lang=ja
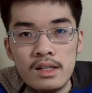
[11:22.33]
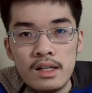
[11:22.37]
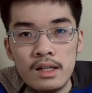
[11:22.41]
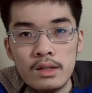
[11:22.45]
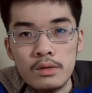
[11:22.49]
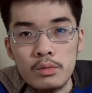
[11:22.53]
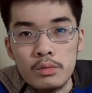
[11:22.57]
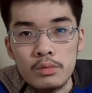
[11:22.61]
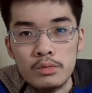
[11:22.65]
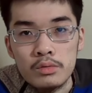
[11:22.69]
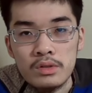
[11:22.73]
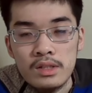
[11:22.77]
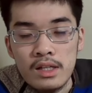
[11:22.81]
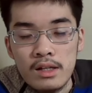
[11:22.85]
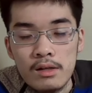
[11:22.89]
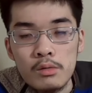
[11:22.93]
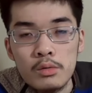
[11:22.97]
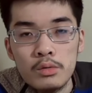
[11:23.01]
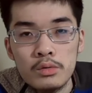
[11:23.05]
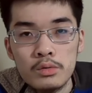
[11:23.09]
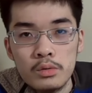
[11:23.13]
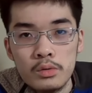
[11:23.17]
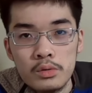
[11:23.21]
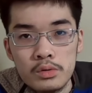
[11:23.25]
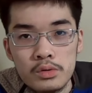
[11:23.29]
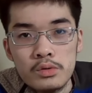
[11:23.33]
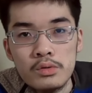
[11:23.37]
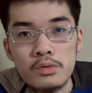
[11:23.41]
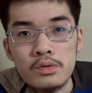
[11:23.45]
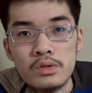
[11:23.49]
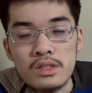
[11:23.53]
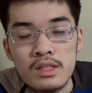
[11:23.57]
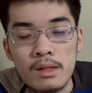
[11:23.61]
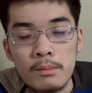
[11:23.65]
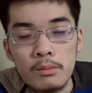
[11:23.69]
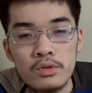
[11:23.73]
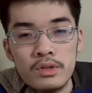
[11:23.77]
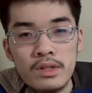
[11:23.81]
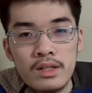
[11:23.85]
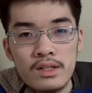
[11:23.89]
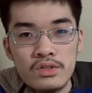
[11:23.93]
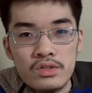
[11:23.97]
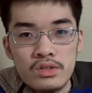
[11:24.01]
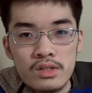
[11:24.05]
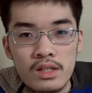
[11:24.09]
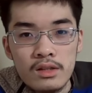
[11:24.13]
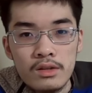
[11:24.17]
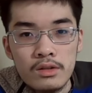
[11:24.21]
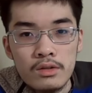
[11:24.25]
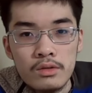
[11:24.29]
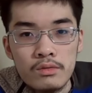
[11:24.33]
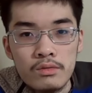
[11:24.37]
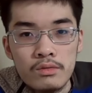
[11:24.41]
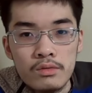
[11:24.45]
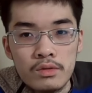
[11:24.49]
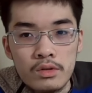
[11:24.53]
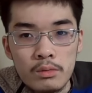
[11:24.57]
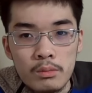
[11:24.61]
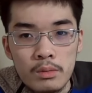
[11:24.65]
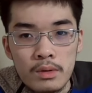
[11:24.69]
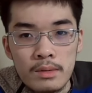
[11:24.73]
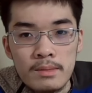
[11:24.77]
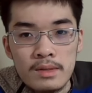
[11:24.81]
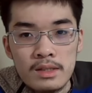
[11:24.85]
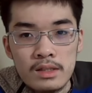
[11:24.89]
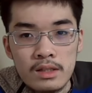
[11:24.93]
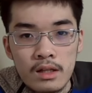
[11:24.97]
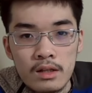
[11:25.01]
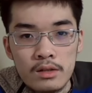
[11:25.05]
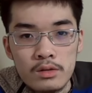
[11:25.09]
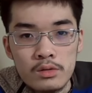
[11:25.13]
あの、ことをやることこそサボタージュだっていうふうに思いますから、